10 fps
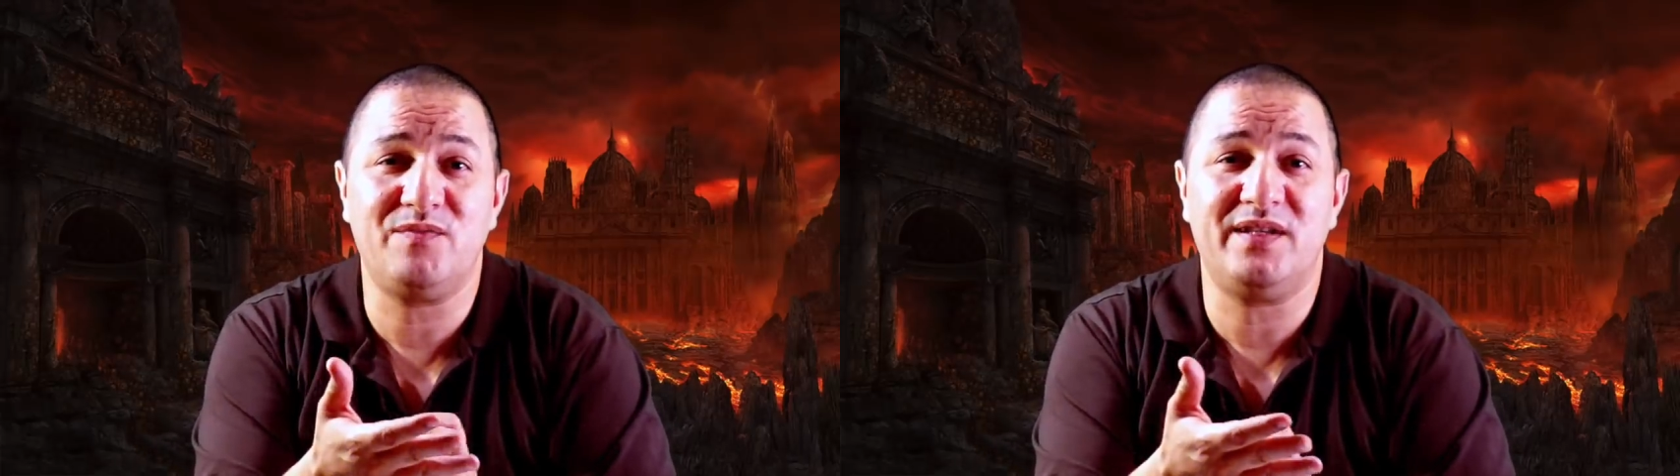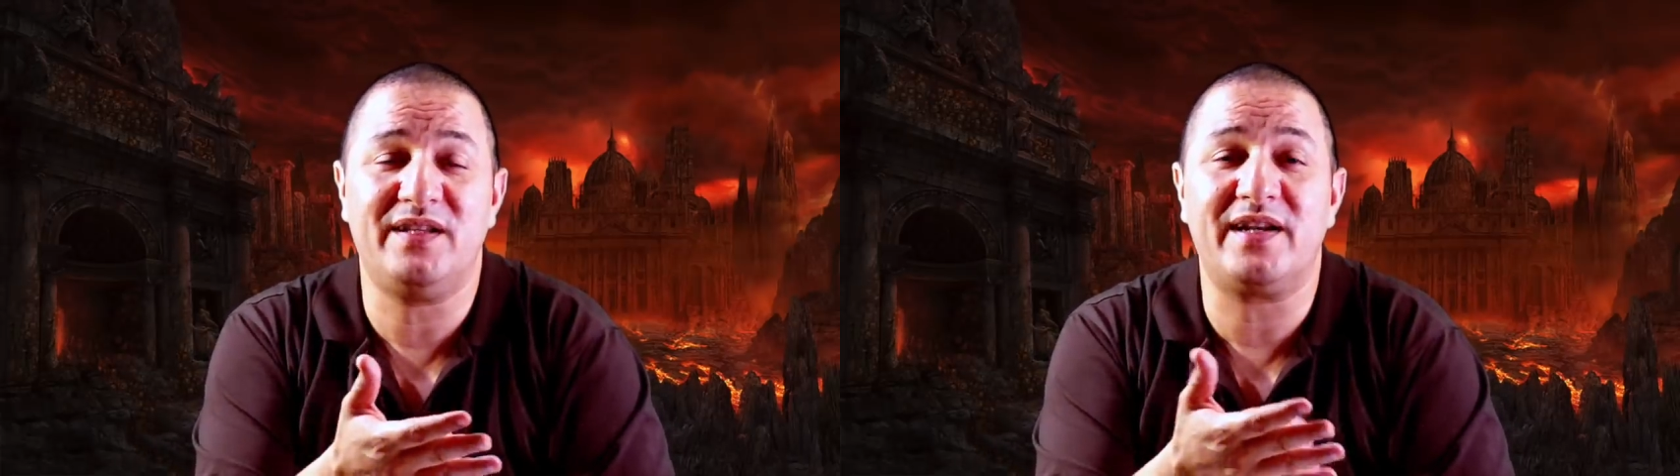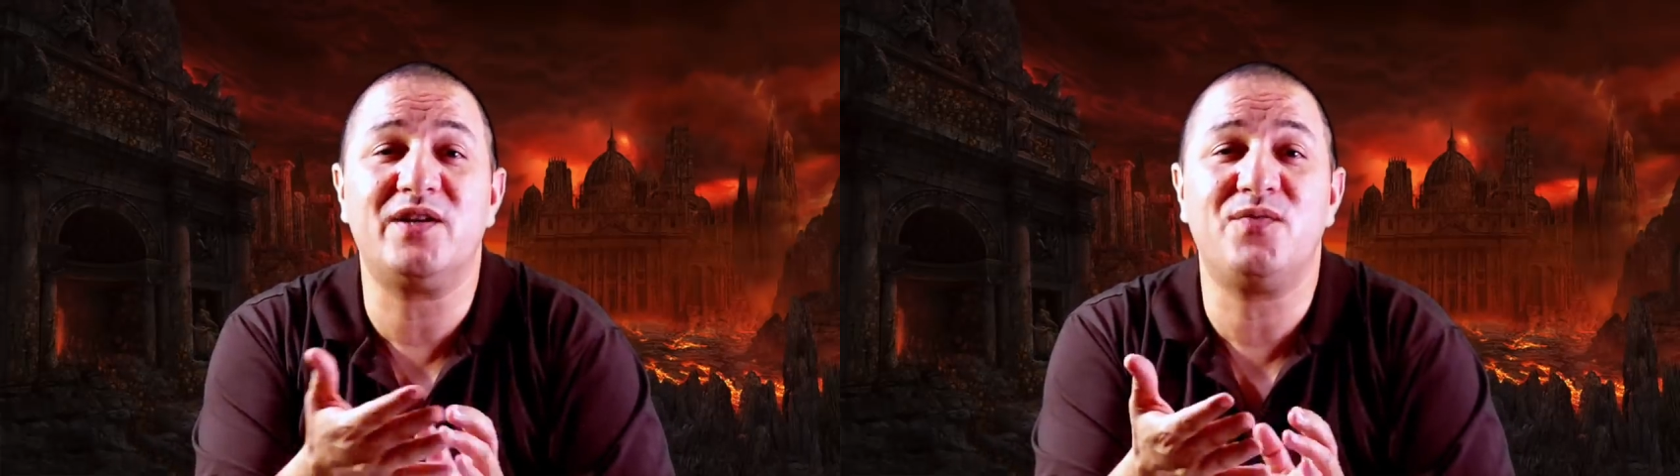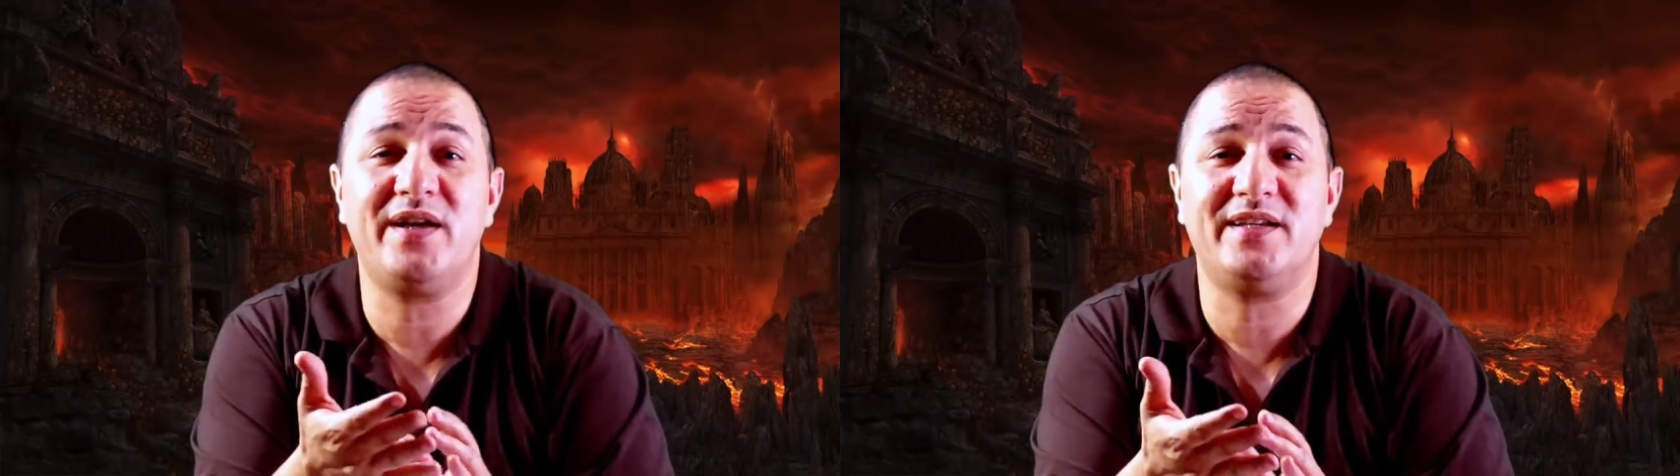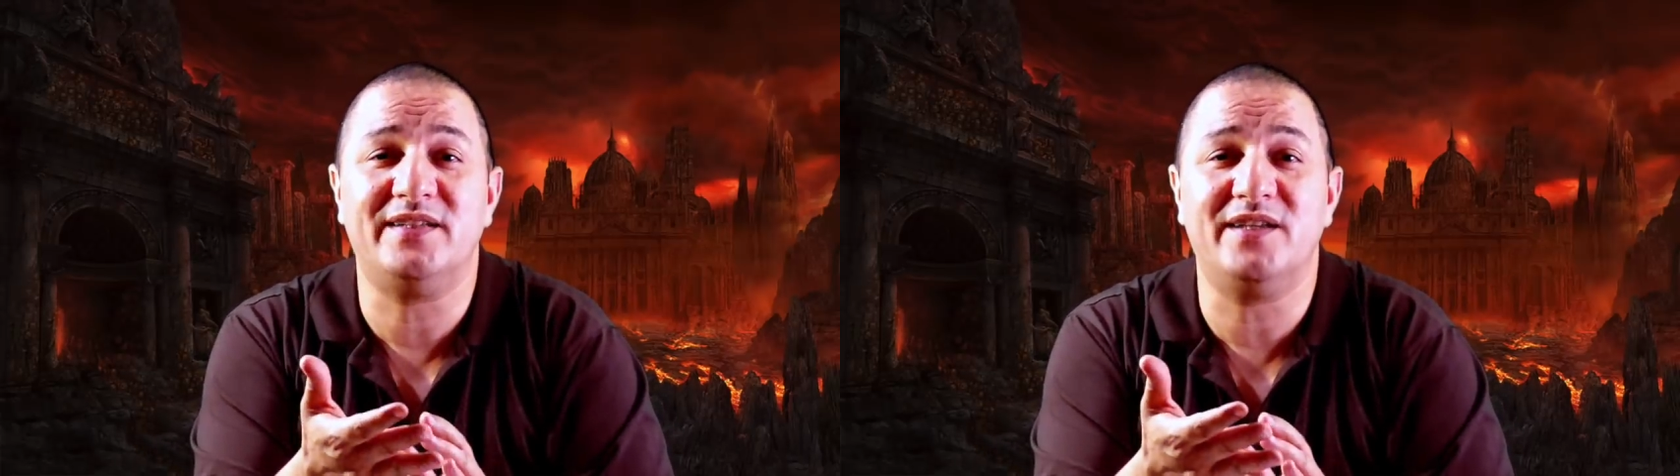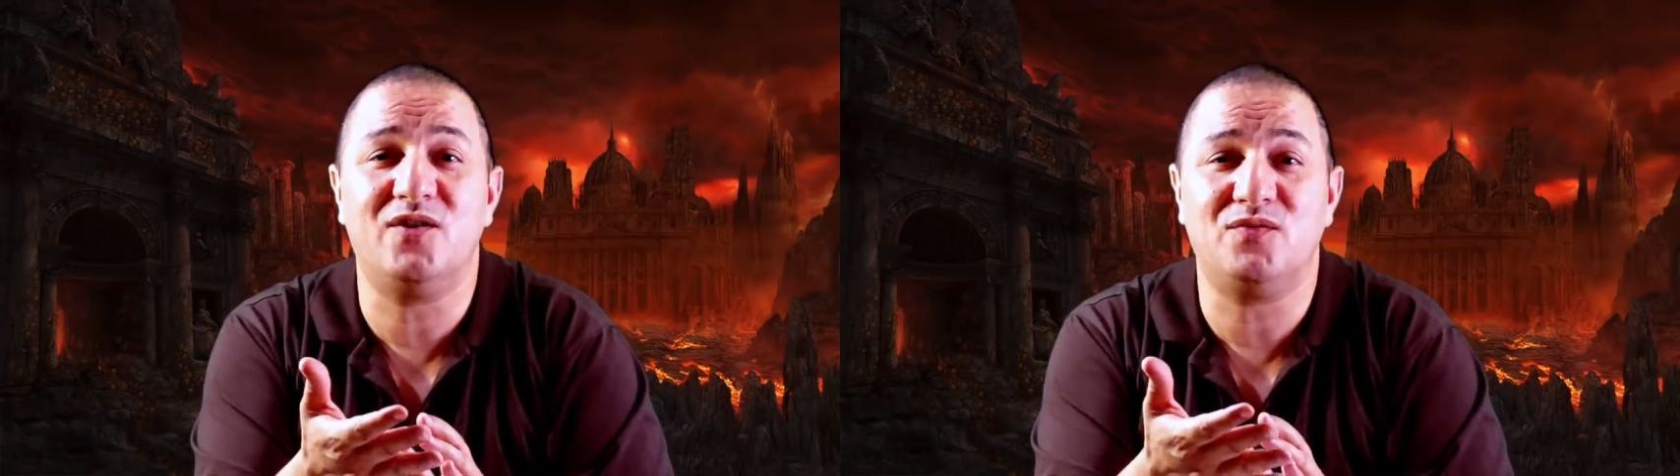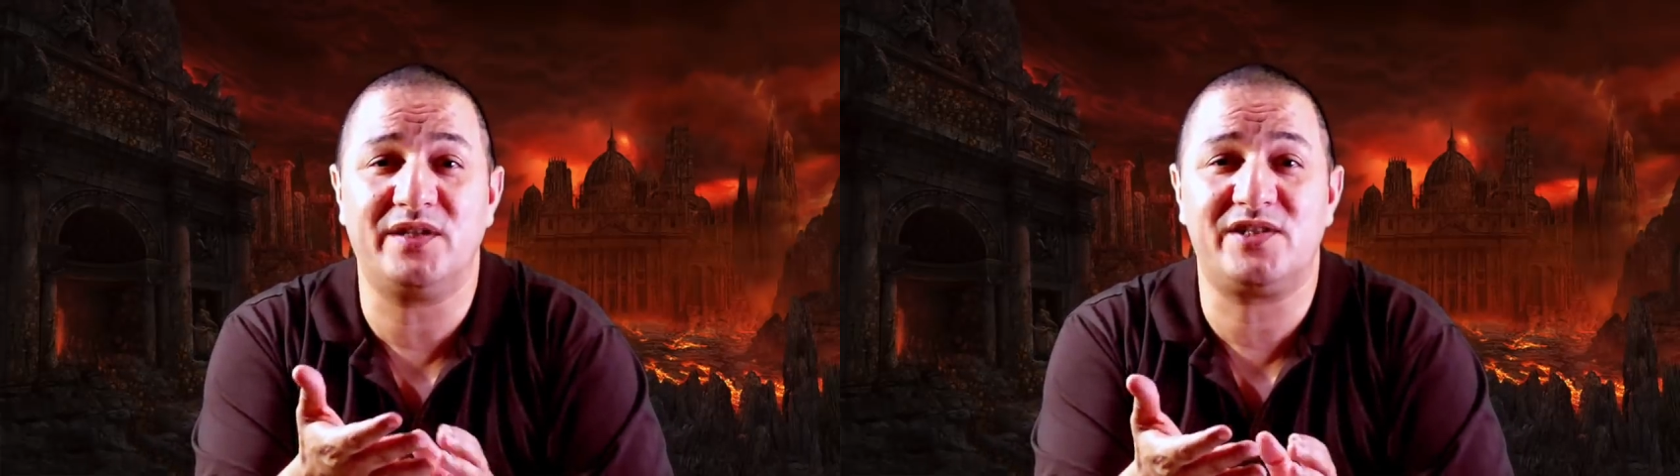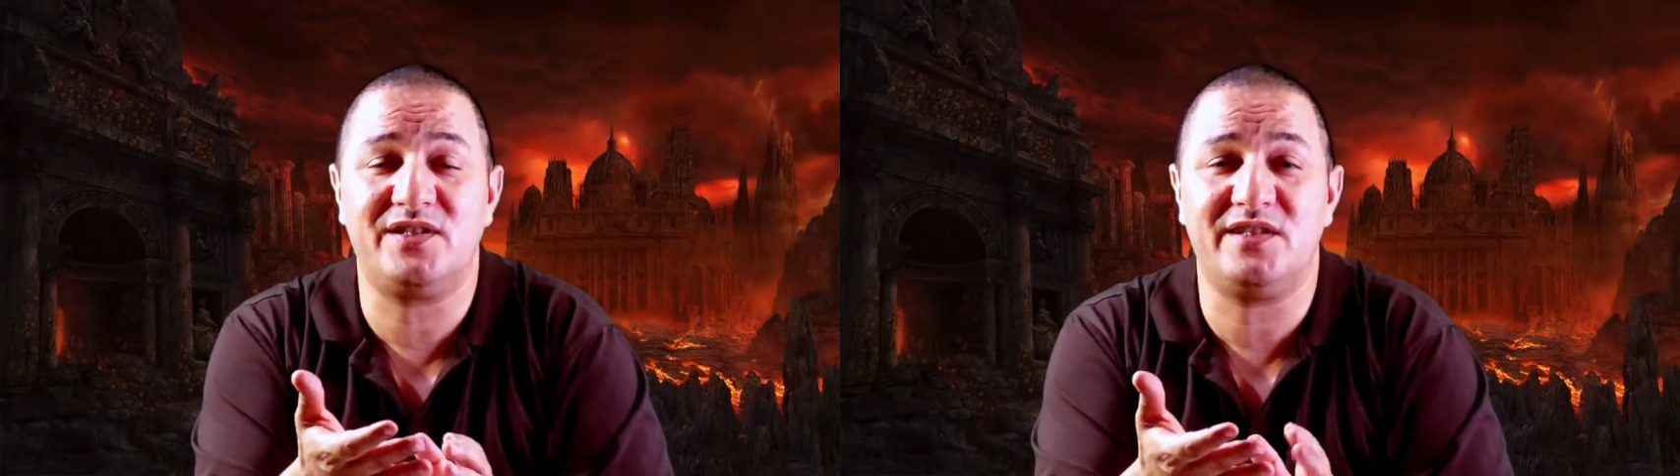من الروايه ديالو
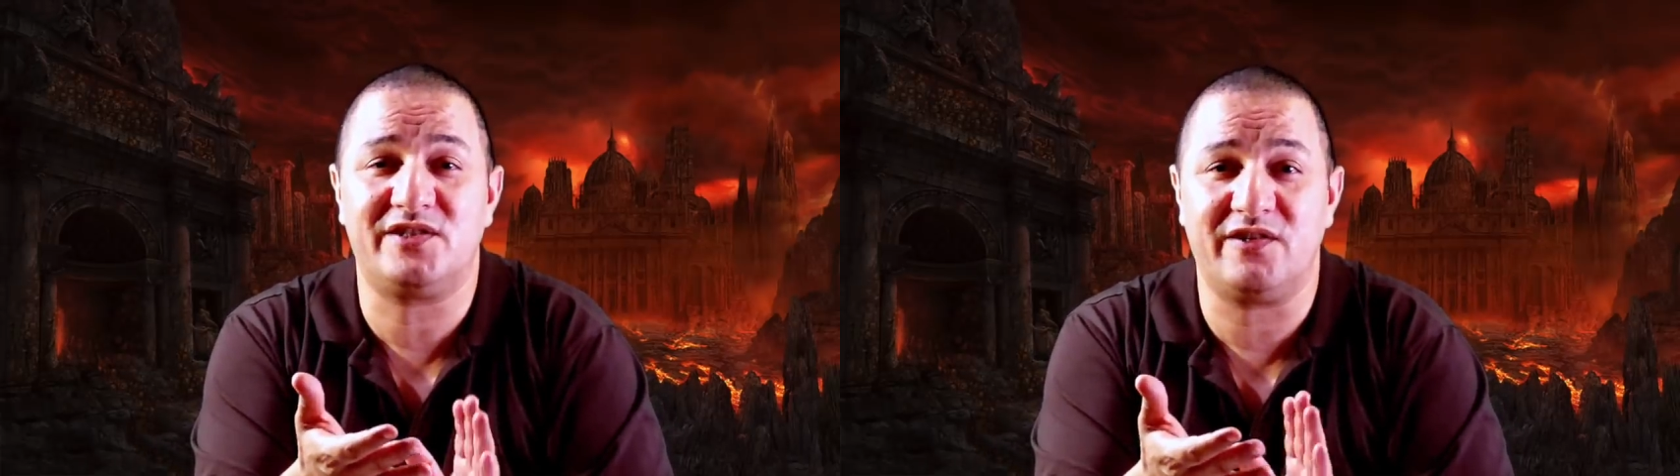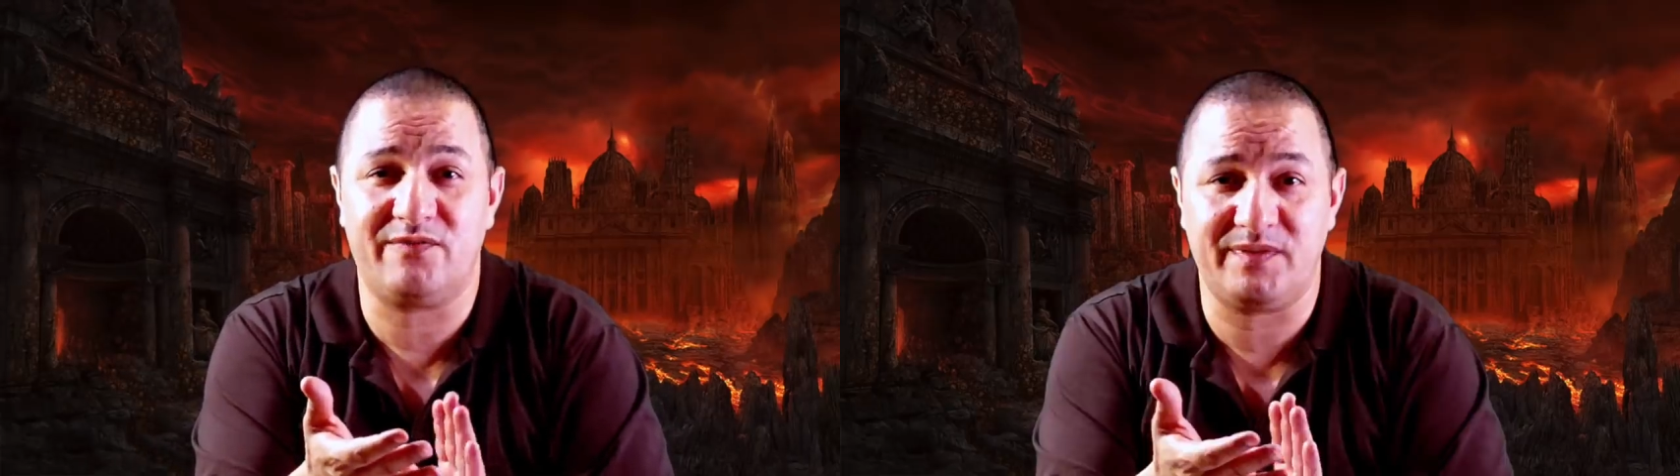داكشي اللي شاف